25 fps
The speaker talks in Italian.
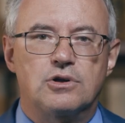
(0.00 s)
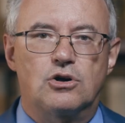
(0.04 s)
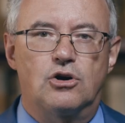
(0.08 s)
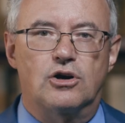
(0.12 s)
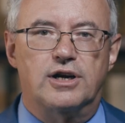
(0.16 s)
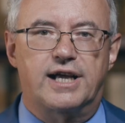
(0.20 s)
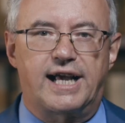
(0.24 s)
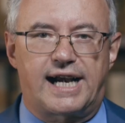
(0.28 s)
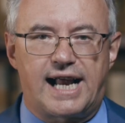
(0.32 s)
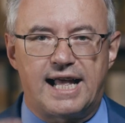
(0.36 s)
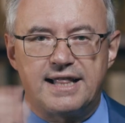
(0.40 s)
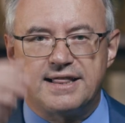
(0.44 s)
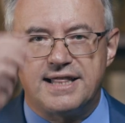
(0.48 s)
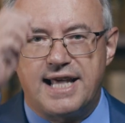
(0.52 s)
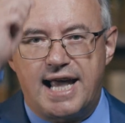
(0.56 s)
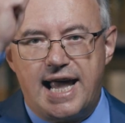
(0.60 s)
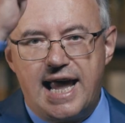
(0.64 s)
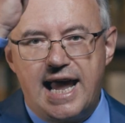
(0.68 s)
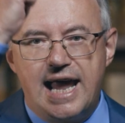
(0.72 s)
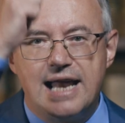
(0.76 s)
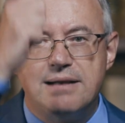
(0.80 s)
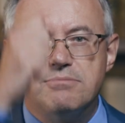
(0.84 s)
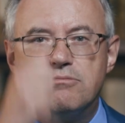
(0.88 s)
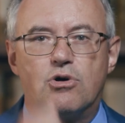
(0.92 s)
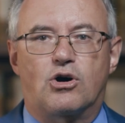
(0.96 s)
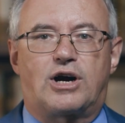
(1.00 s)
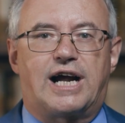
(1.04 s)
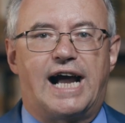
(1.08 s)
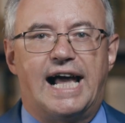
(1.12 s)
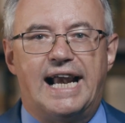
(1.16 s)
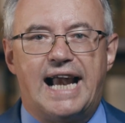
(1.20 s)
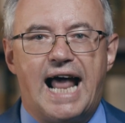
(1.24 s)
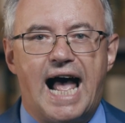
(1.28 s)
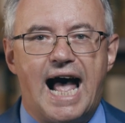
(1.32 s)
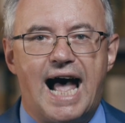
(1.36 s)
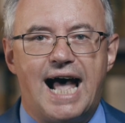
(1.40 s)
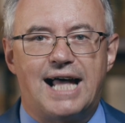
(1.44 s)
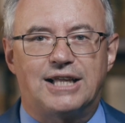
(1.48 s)
col grande elmo
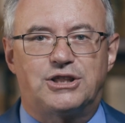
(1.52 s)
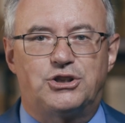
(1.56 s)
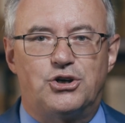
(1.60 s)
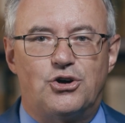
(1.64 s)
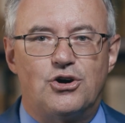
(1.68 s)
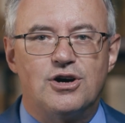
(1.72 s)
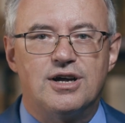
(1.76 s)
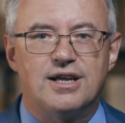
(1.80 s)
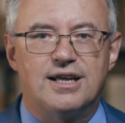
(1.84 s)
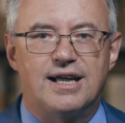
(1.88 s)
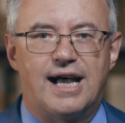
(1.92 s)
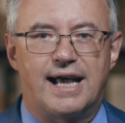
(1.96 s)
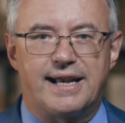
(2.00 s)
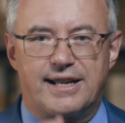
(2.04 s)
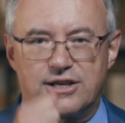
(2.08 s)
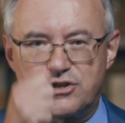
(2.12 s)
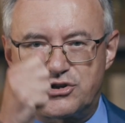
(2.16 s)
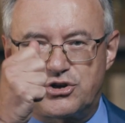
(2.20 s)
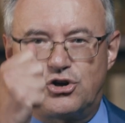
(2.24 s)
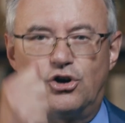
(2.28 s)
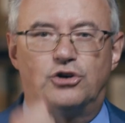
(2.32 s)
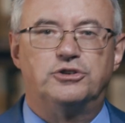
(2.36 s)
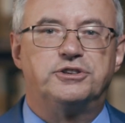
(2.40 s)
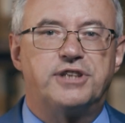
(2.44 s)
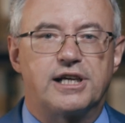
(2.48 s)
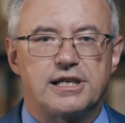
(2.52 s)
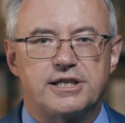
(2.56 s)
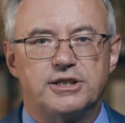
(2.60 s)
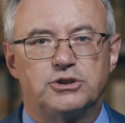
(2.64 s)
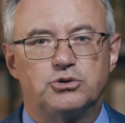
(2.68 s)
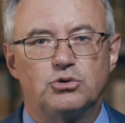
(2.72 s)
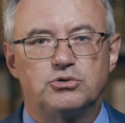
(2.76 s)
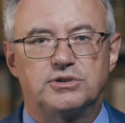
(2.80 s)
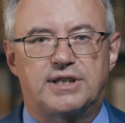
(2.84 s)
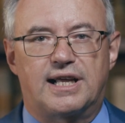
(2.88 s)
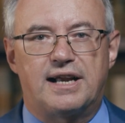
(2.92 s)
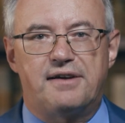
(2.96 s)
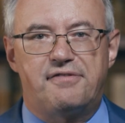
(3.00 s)
calato a nascondergli
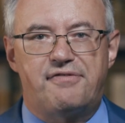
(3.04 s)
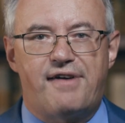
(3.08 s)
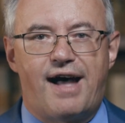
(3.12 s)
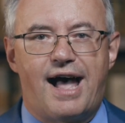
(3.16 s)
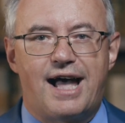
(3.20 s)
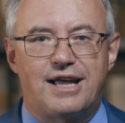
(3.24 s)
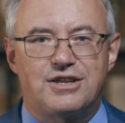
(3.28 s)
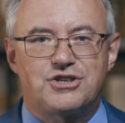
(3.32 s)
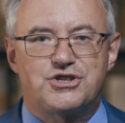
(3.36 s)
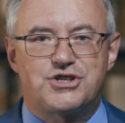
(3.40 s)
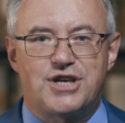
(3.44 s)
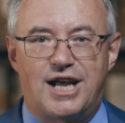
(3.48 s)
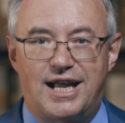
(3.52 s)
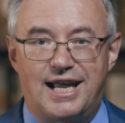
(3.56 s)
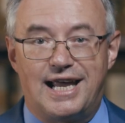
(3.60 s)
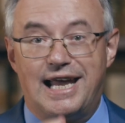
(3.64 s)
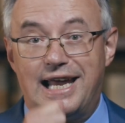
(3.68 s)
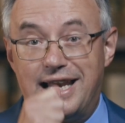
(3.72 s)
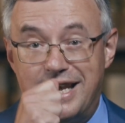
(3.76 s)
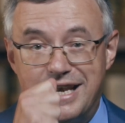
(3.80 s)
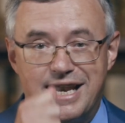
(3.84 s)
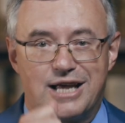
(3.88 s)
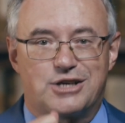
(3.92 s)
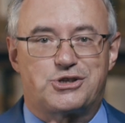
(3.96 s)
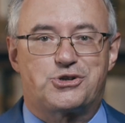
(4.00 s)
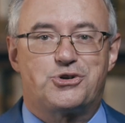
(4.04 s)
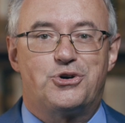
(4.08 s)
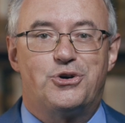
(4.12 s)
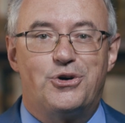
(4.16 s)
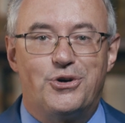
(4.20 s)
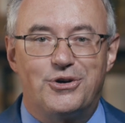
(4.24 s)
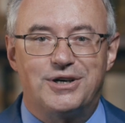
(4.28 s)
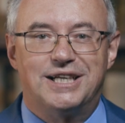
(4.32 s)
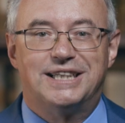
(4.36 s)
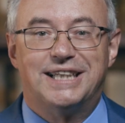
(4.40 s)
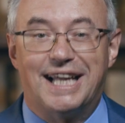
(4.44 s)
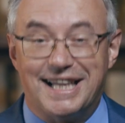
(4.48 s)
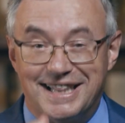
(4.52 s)
tutta la faccia e il
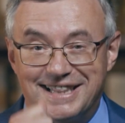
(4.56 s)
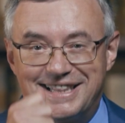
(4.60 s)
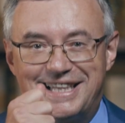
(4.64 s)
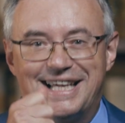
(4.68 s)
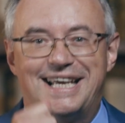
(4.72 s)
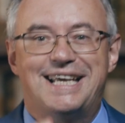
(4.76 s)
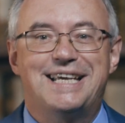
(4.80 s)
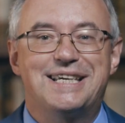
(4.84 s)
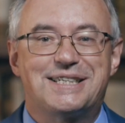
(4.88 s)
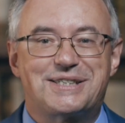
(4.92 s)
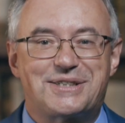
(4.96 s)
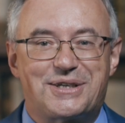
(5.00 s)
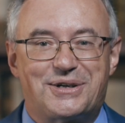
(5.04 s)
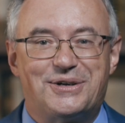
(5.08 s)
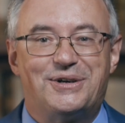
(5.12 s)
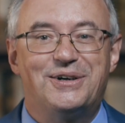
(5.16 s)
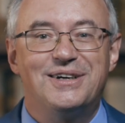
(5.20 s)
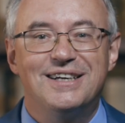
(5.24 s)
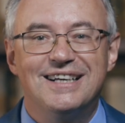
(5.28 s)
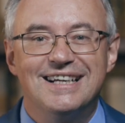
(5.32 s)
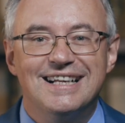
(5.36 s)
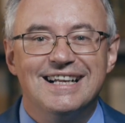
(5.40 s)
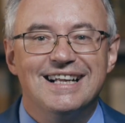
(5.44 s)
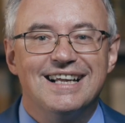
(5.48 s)
nasone dantesco,